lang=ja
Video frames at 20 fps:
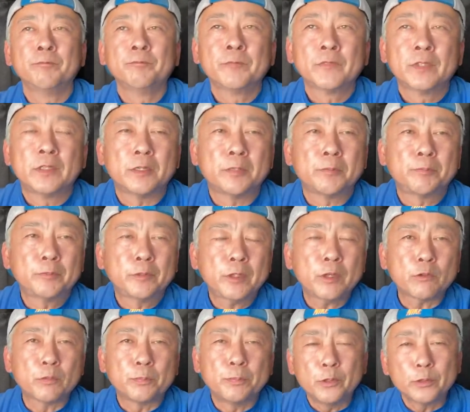え
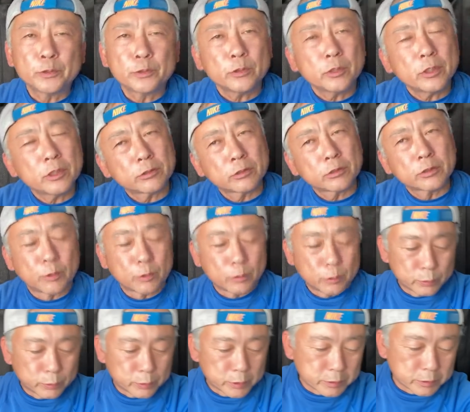結構ポートレートにも
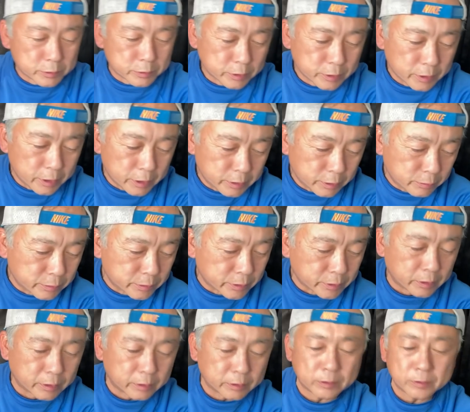このレンズ使えてくるんじゃ
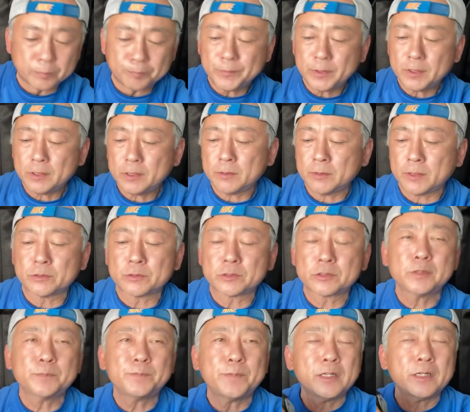ないかな。で、あの、
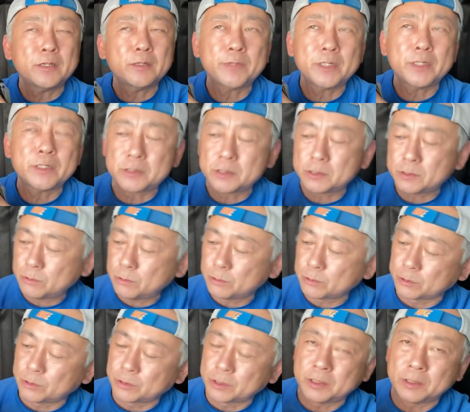
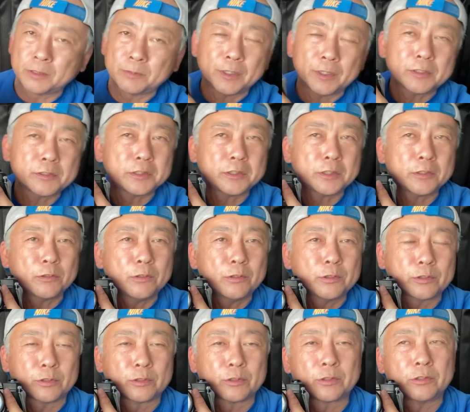スーパーマルチコート、え
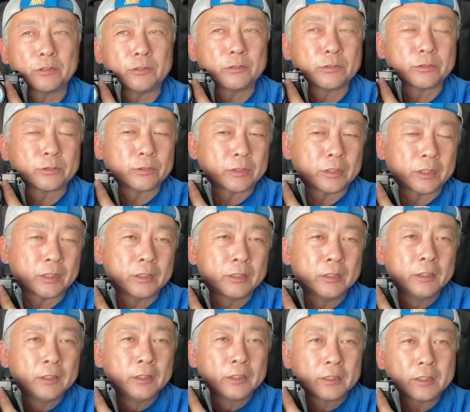マルチコートということで、
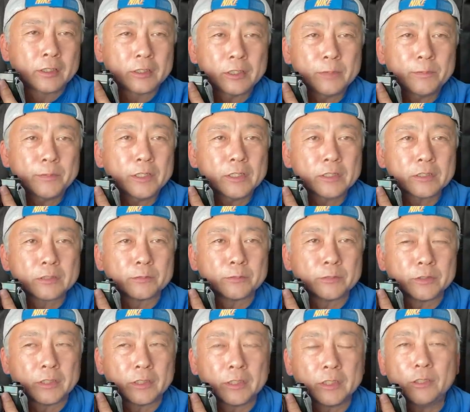カラーバランス
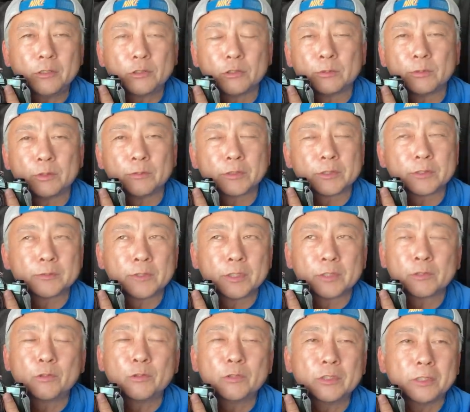もね、いいと思いますね。
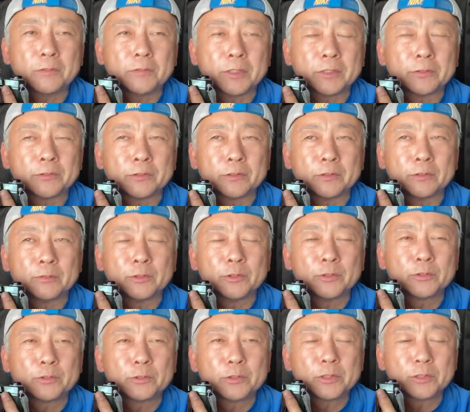今回はあの、
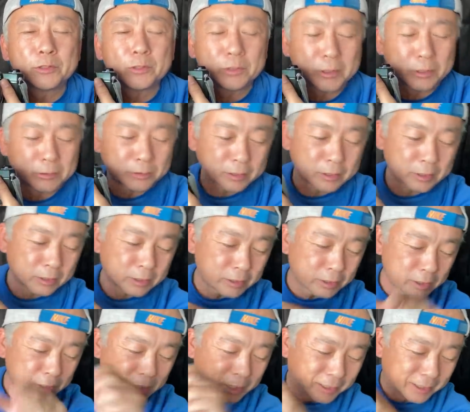モノクロで撮ってるんだから、
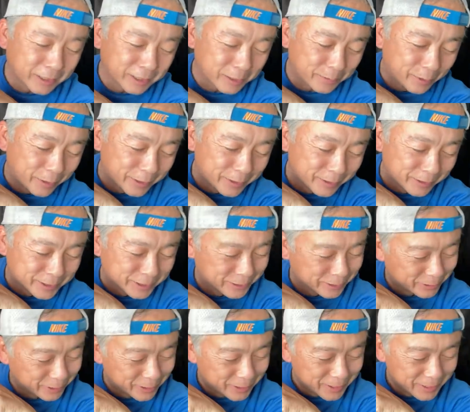カラー、カラーバランス
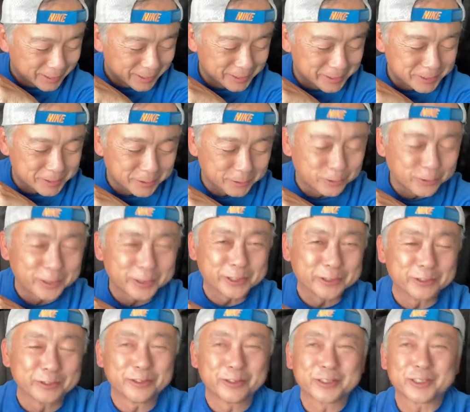の話はどうかな
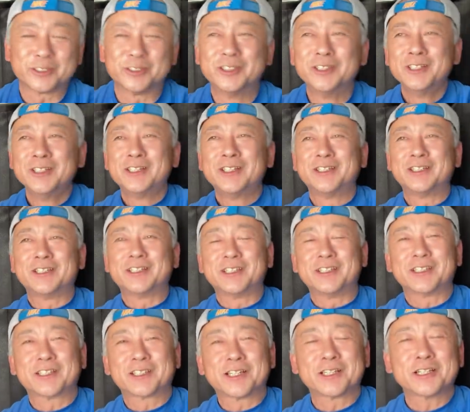と思いますけど、
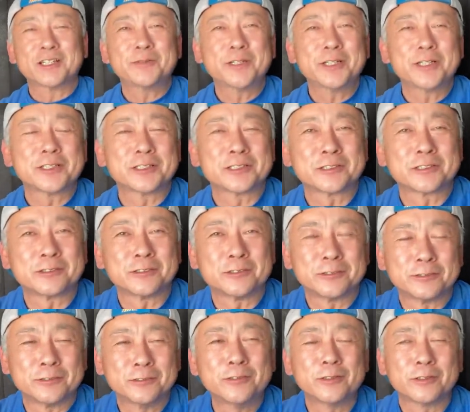えカラーバランス
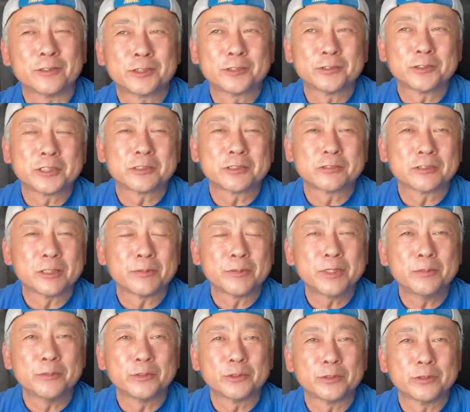を重視するため
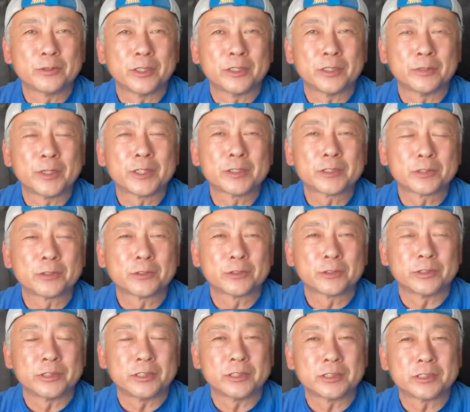にもの、えー、
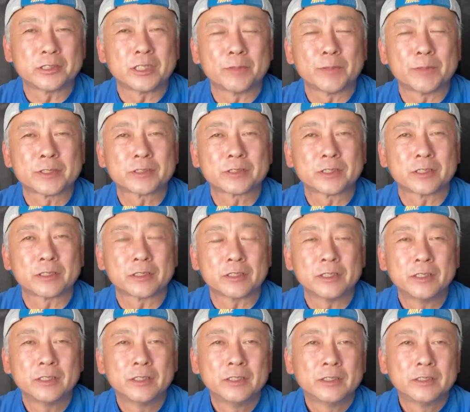マルチコートにしてますからね。
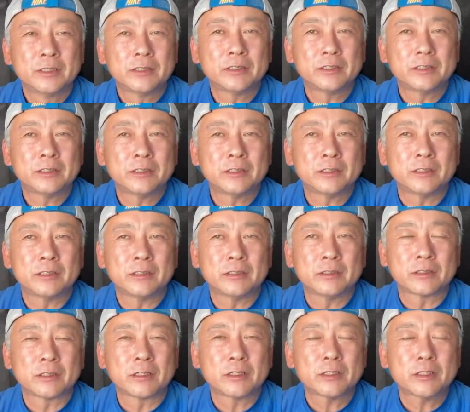
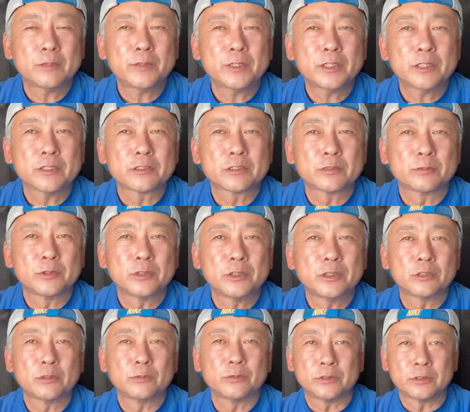えー、カラーバランスもい
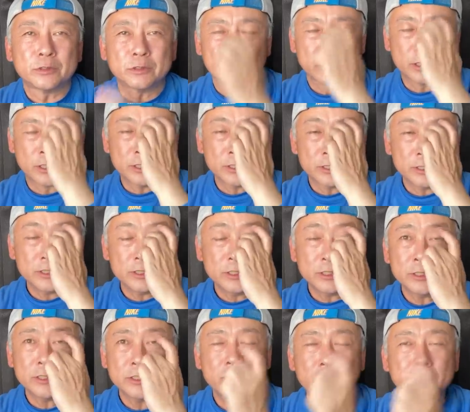いと思うんで、
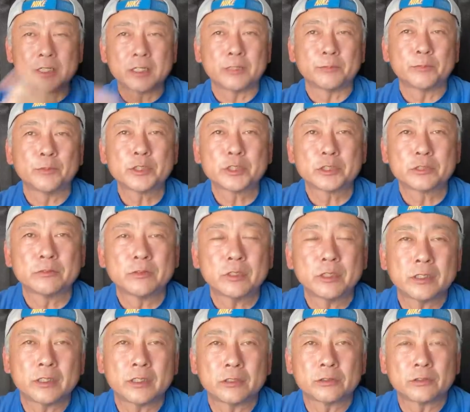カラーネガ、もしく
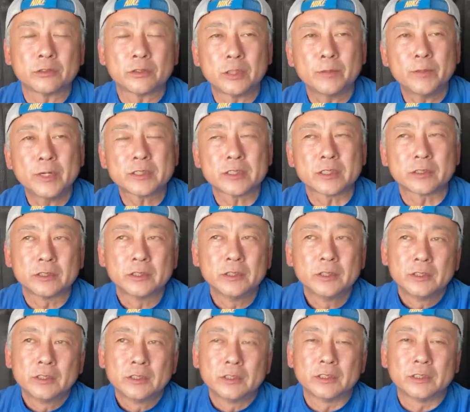は、えっ、ー、と、リバーサル、
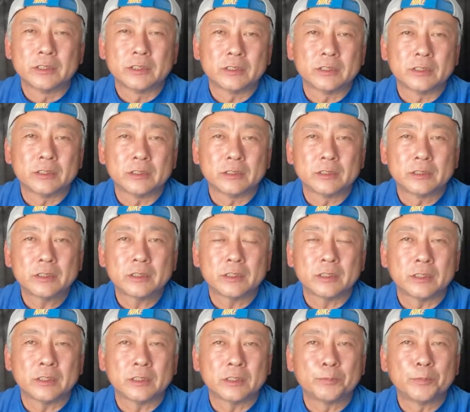えー、で、
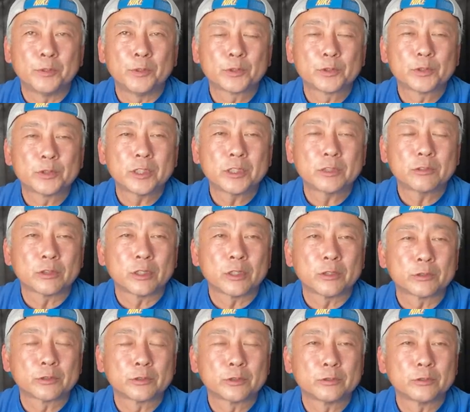えー、ポートレートとか
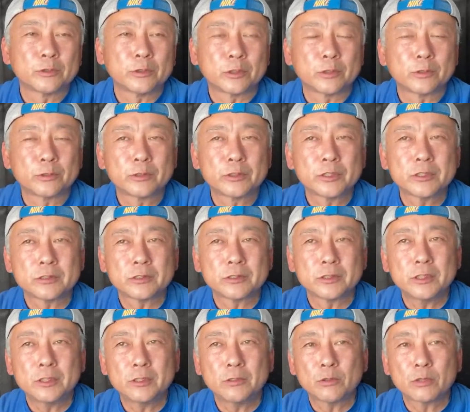を撮るのにこのレンズ
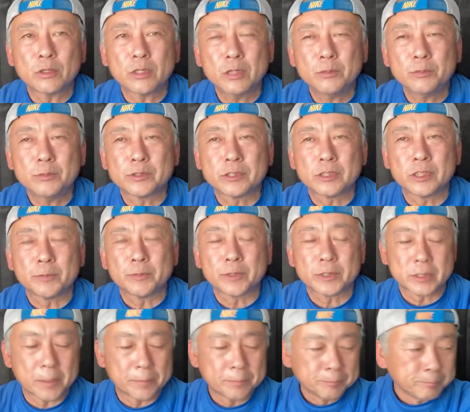いいのかもしれま
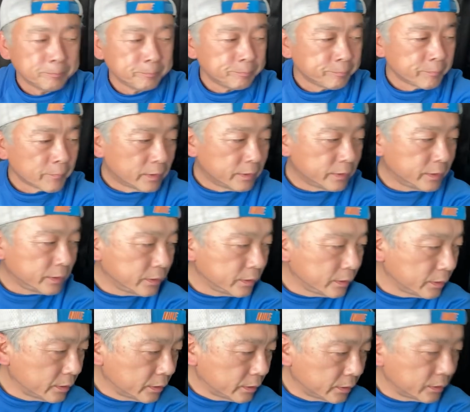せん。
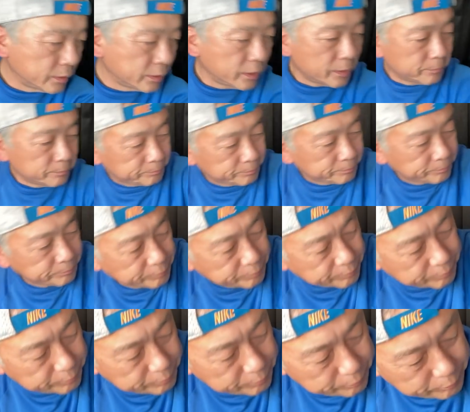えー、でね、
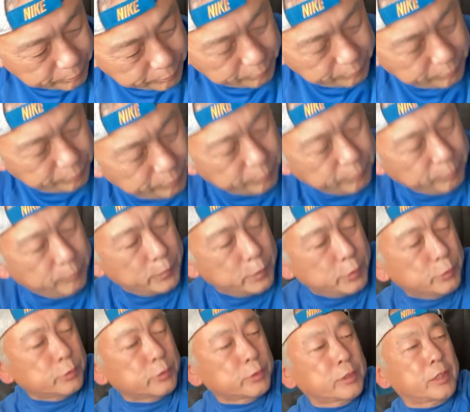
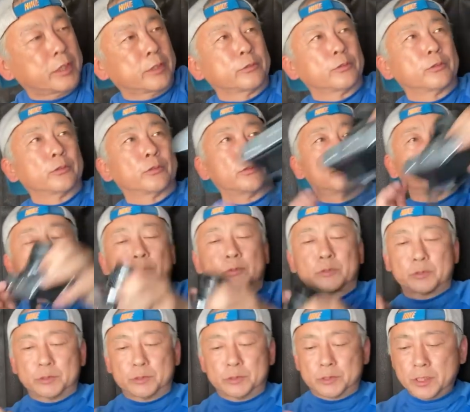ちょっとね、あの
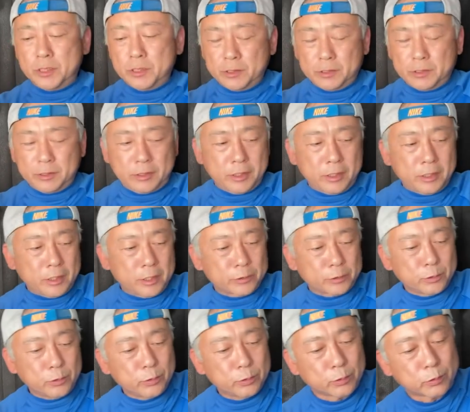設計が
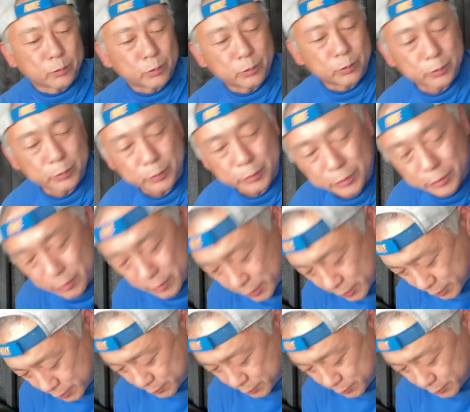どうのこうのっていう話